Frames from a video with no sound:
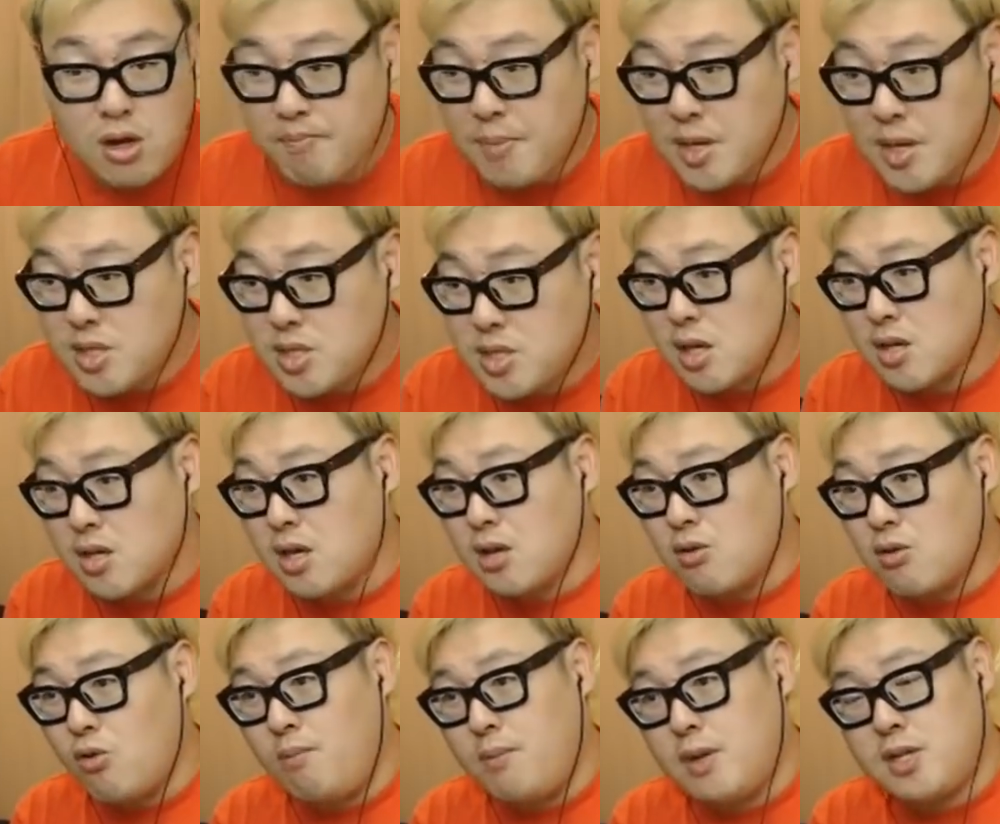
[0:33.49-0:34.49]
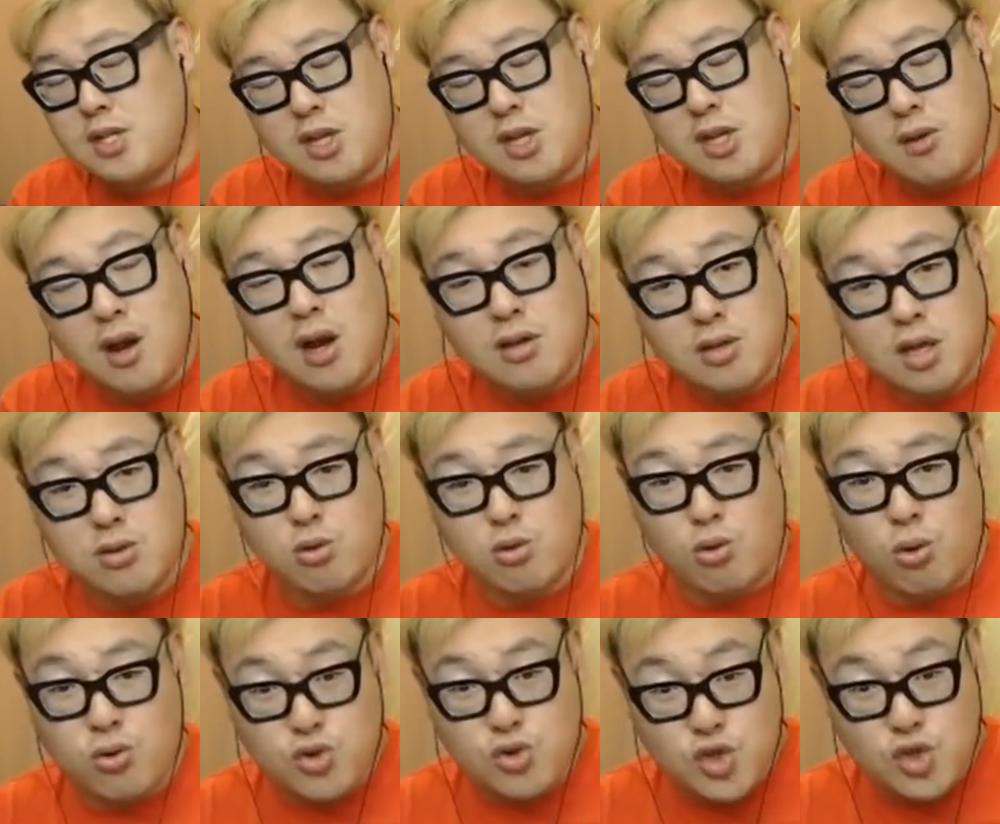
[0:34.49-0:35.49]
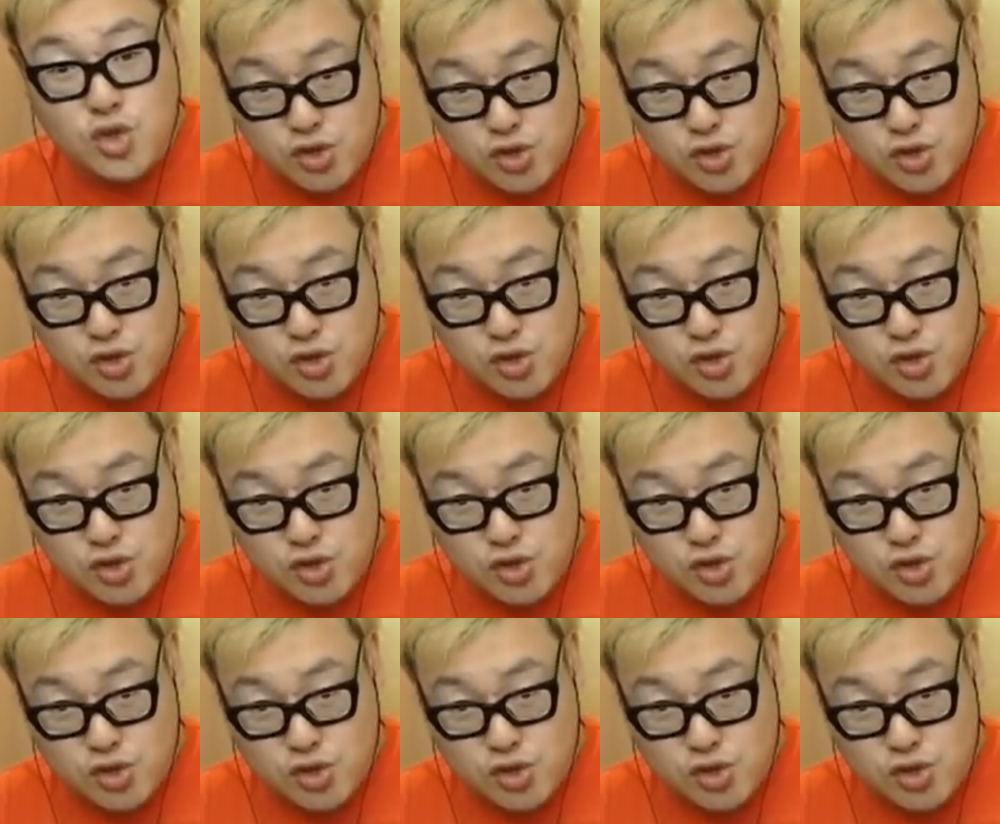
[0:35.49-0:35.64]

めっちゃ健康、めっちゃ若くて、あと60